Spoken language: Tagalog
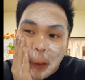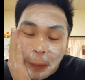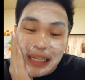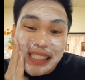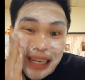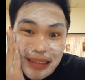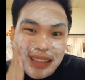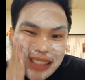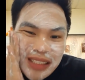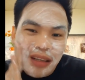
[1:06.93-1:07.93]
Parang sa akin, hindi
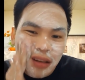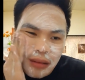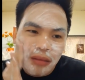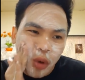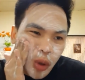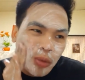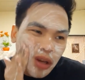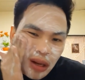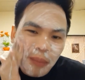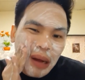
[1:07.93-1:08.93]
na siya,
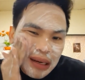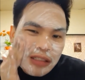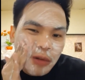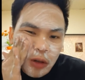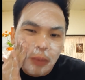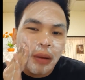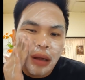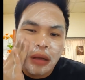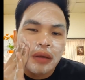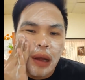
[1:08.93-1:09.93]
hormonal imbalance ba yun pag,
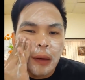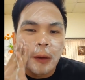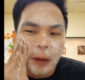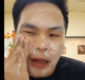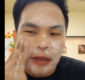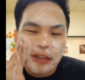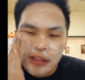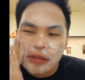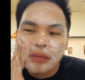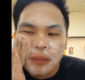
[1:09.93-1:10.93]
ano
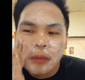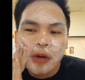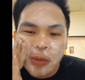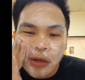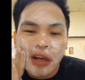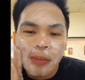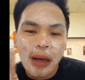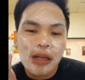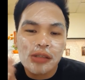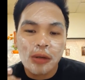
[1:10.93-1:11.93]
guys, hormonal
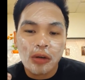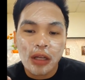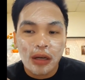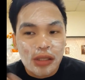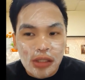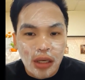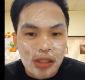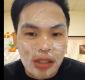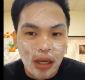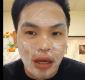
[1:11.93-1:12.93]
imbalance ba yun, kunyari
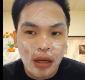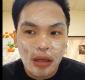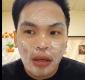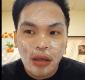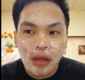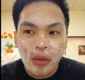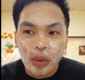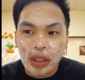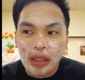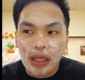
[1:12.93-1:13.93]
na-stress ka
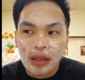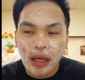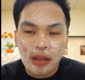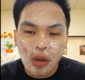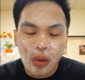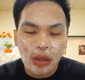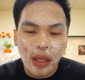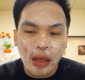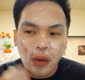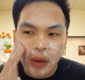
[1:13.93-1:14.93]
within that night, the whole
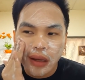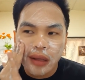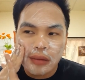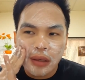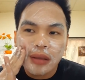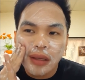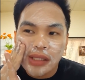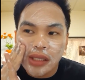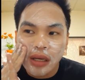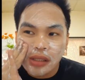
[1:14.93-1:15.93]
day, or kaya 3
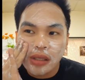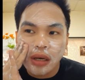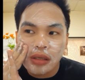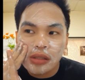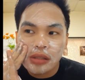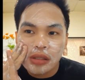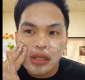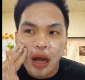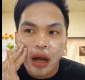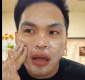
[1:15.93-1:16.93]
days kang stress, tapos
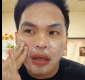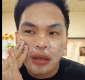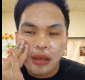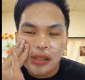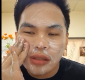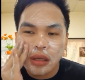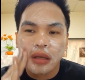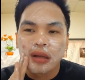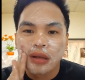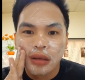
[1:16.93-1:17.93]
the next
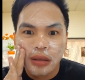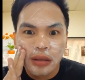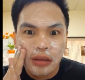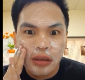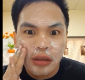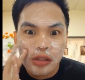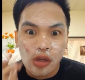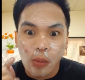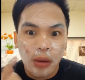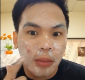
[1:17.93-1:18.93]
day,
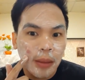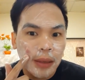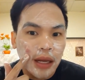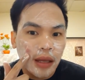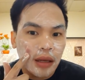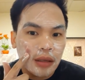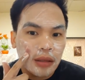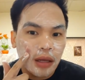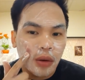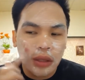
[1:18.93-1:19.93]
sobrang may malaki ka ng
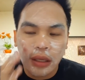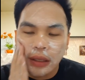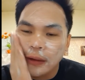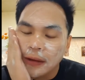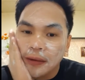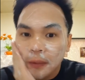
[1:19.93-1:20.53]
tigawat na ganyan.